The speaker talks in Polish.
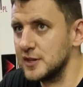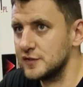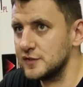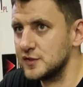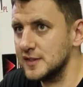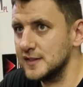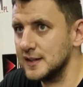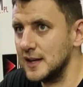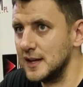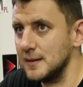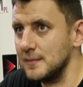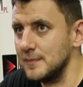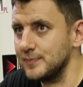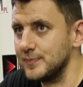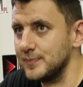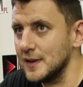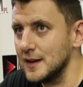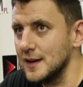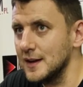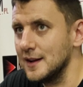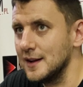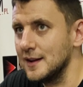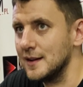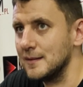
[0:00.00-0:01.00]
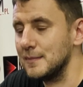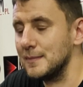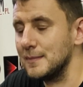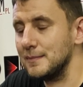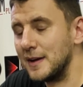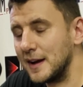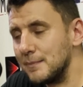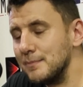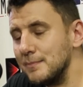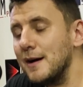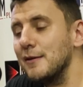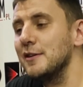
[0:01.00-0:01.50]
wszystkim
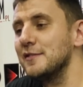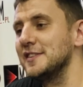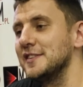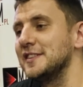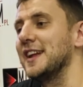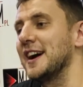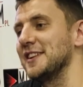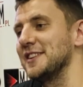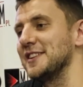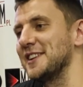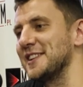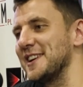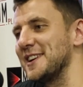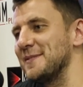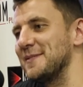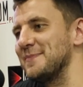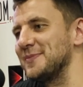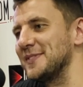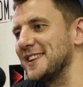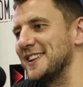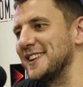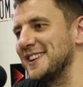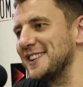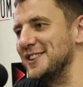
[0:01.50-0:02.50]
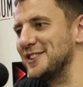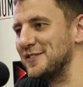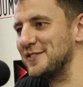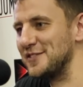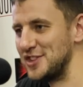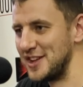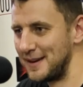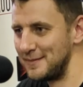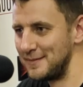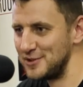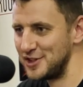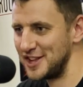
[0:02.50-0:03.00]
Małe wyznanie, nie? Kiedy
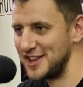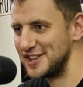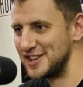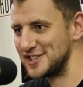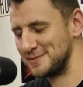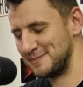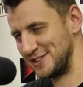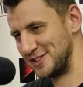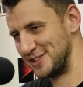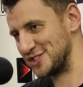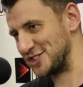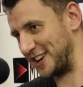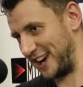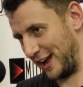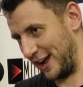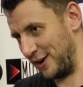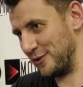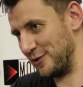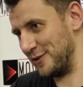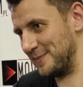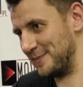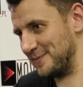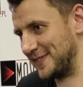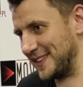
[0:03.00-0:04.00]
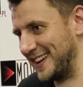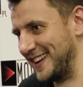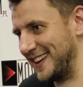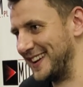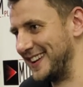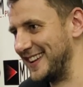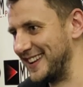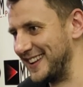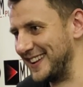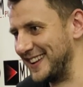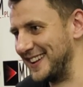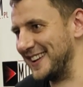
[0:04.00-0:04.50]
dowiedziałem się, że będziesz grał
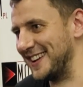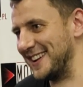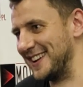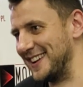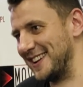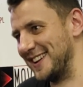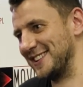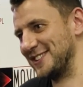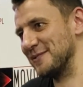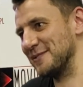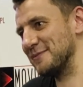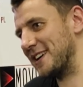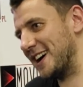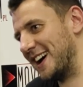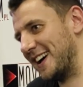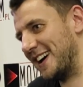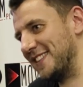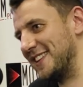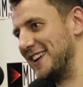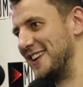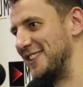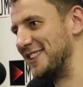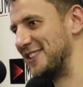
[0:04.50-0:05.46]
e, Tomka HD,